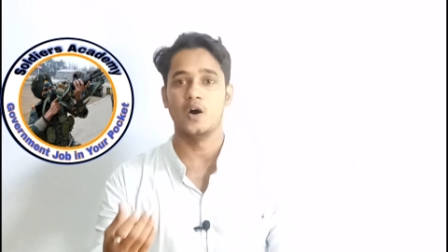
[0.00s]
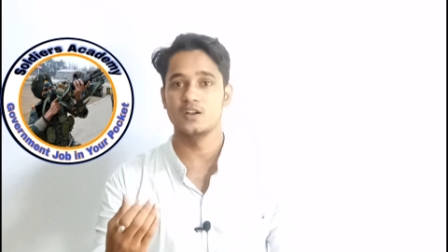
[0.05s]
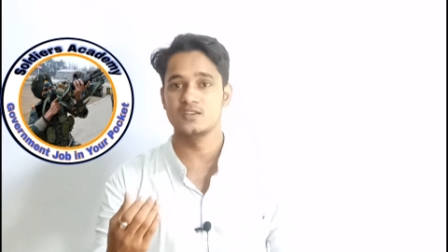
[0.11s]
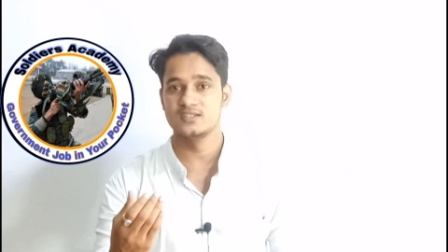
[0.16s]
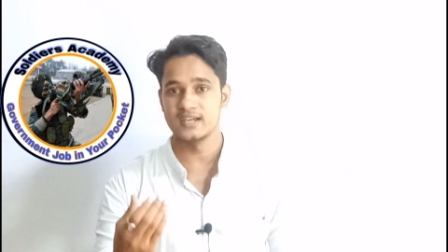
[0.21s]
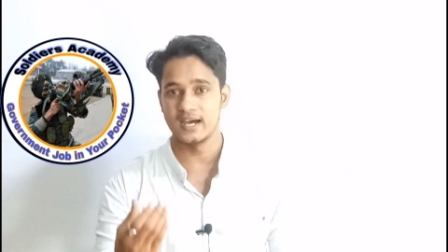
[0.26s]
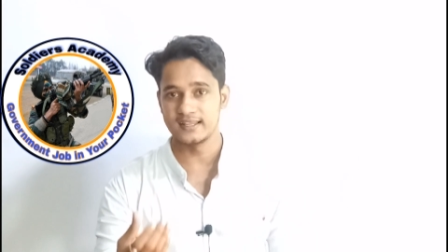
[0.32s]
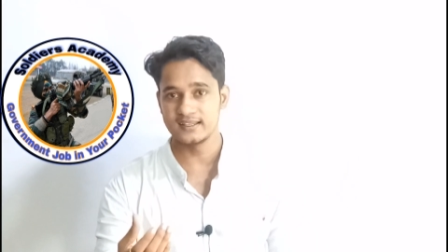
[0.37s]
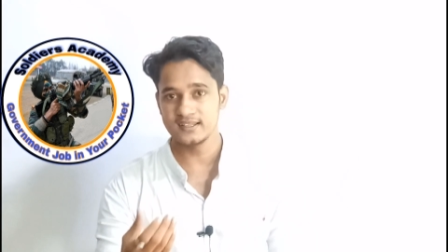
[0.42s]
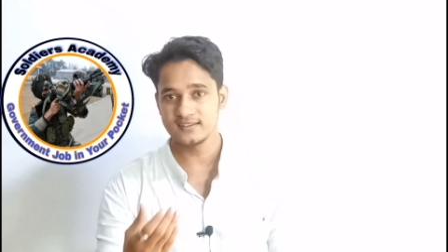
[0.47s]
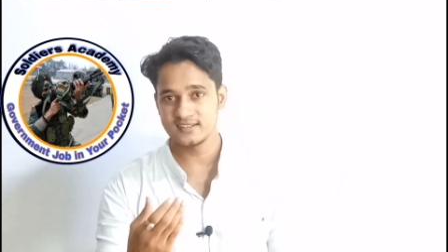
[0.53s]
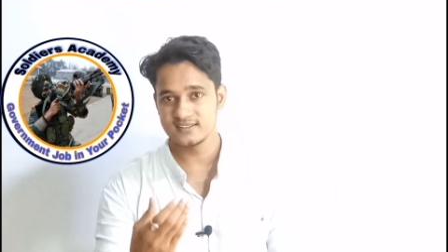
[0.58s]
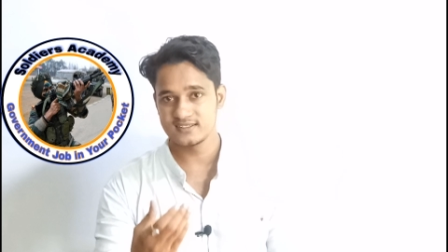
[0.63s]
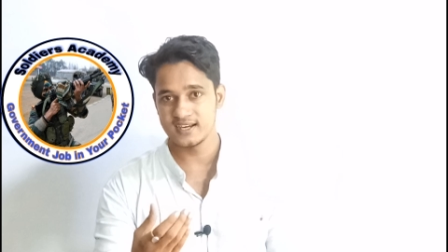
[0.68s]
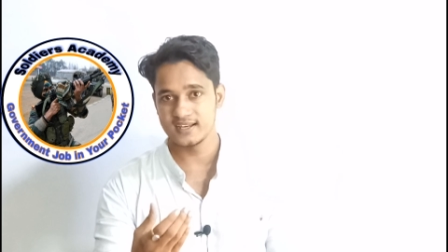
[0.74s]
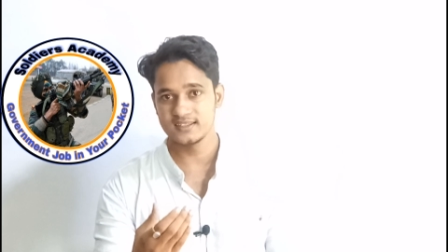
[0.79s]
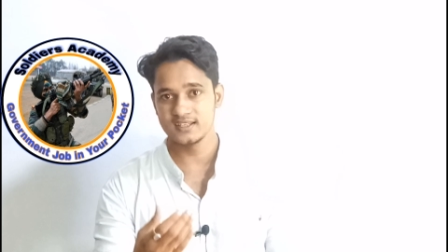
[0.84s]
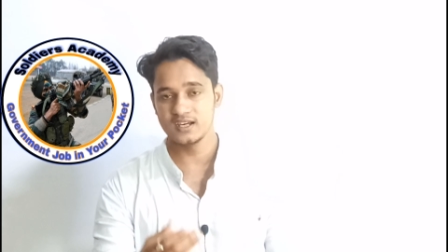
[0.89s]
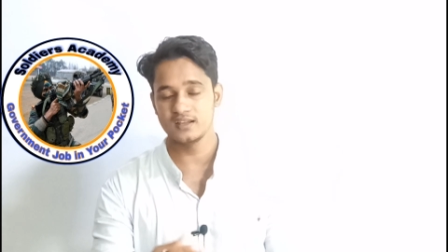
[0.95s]
और ज़्यादा से
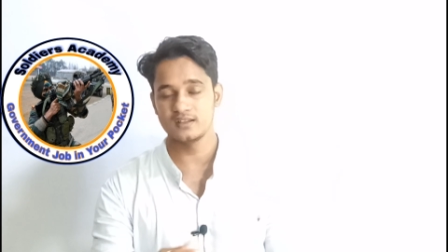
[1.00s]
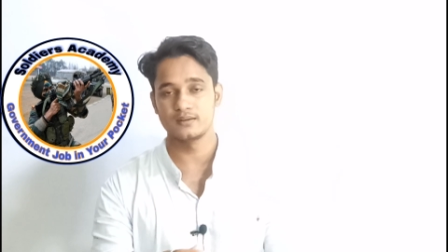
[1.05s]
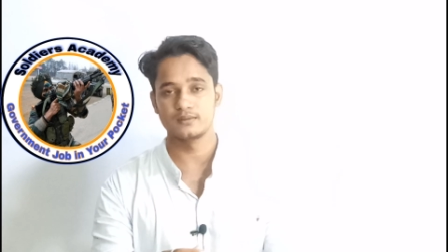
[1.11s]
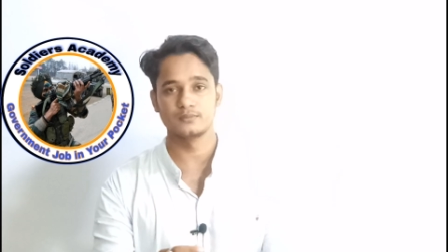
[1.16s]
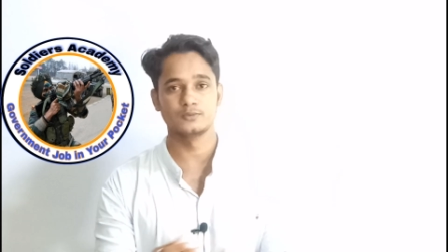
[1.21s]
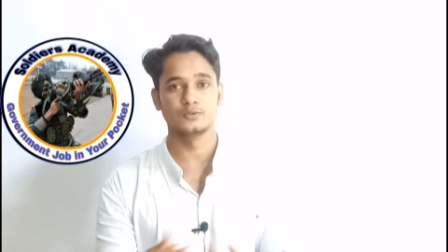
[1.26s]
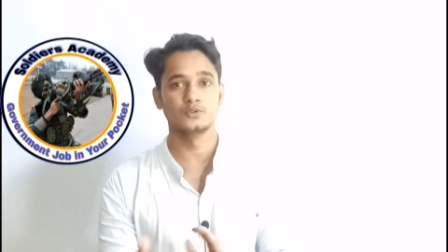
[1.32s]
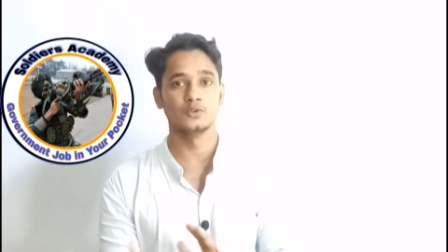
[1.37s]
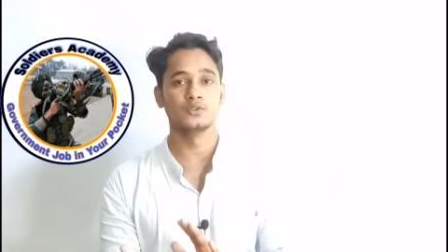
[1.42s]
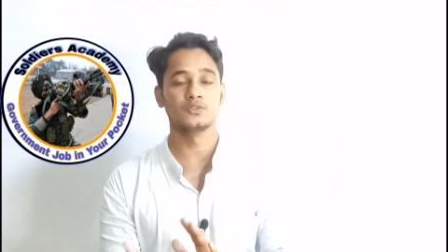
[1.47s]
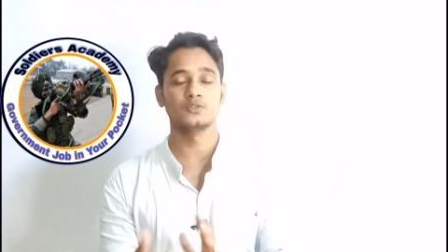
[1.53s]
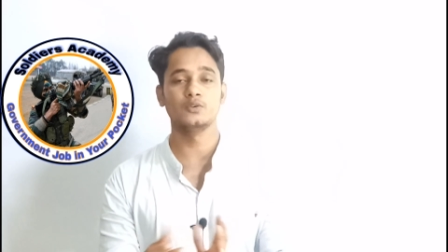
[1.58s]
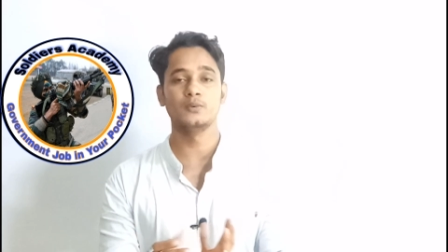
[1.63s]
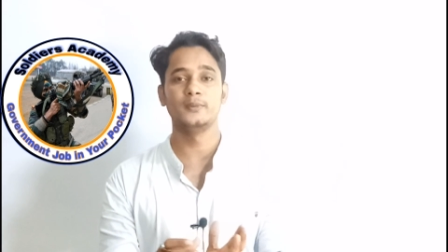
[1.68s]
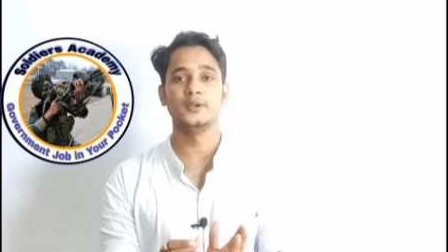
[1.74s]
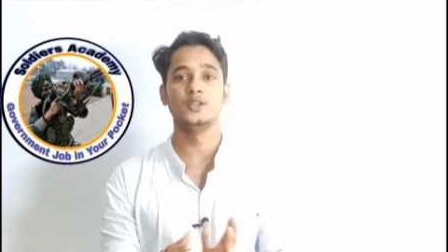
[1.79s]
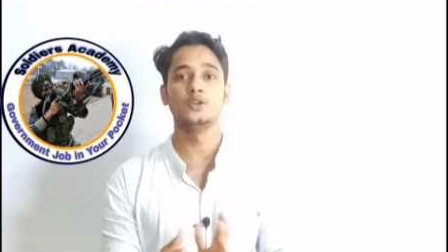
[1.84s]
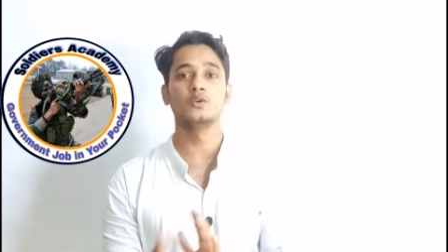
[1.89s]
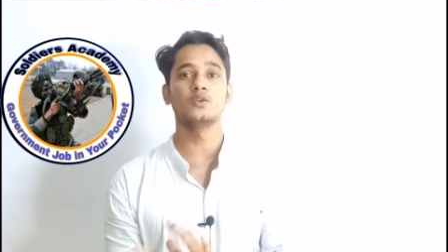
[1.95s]
ज़्यादा
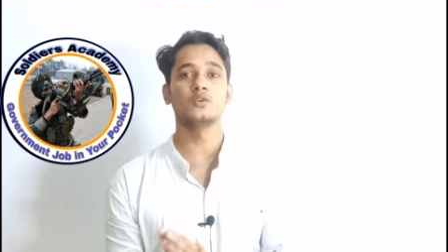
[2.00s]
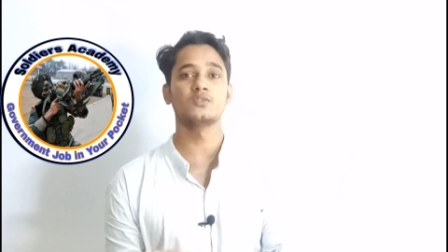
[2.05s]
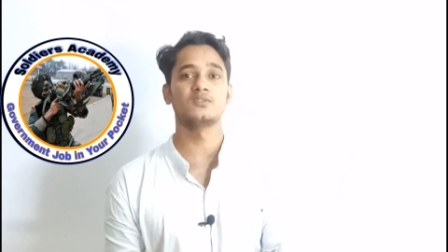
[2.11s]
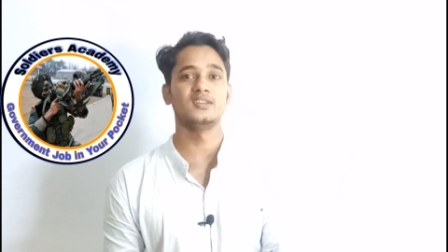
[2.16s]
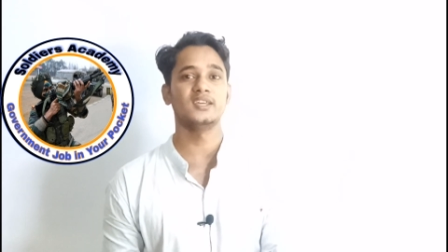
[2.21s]
दोस्तों वीडियो को